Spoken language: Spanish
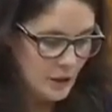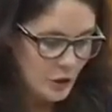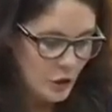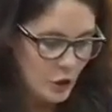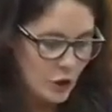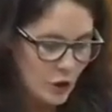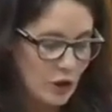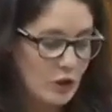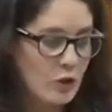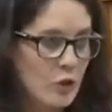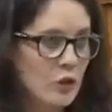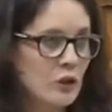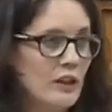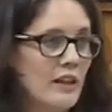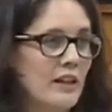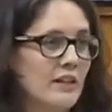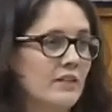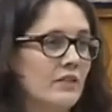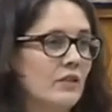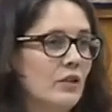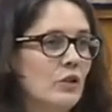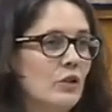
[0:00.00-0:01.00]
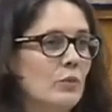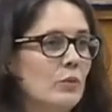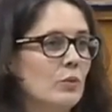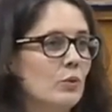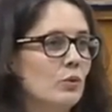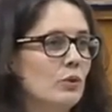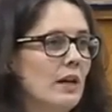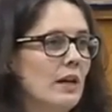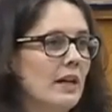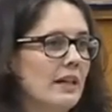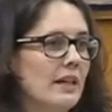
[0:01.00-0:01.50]
Los recortes han sido
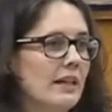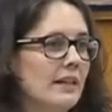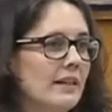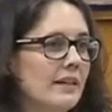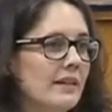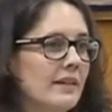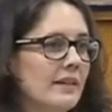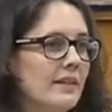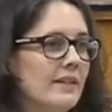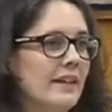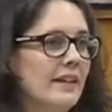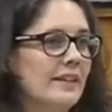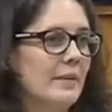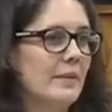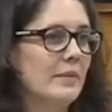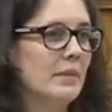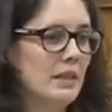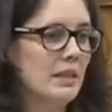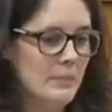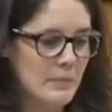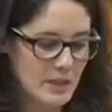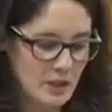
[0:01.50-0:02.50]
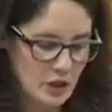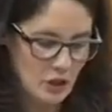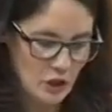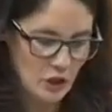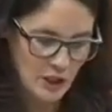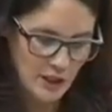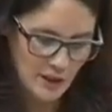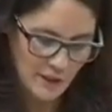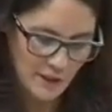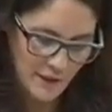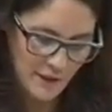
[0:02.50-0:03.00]
brutales, 7.000
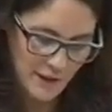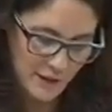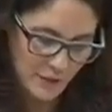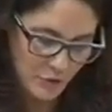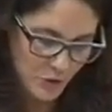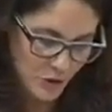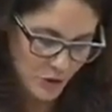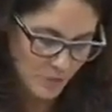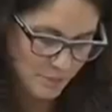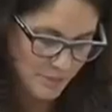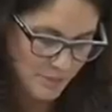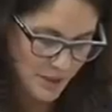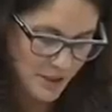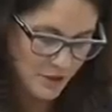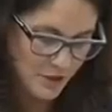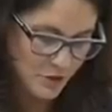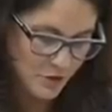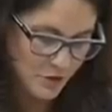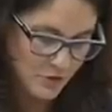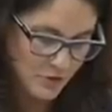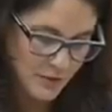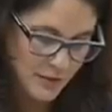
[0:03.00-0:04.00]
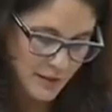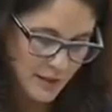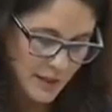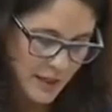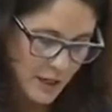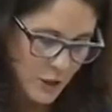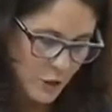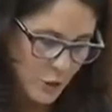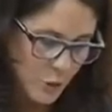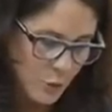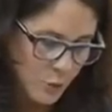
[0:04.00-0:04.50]
millones de euros menos
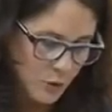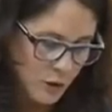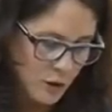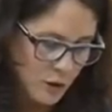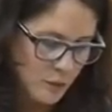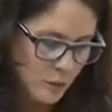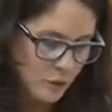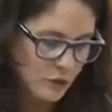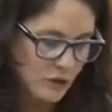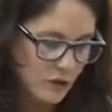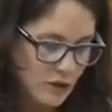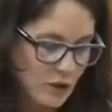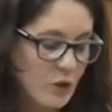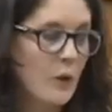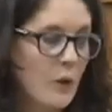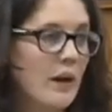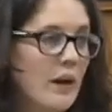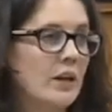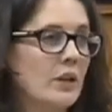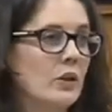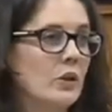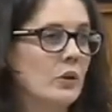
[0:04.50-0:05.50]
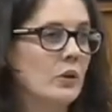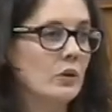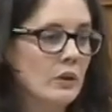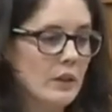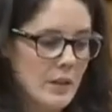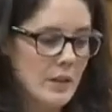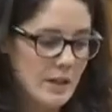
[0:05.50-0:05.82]
en los últimos cinco años.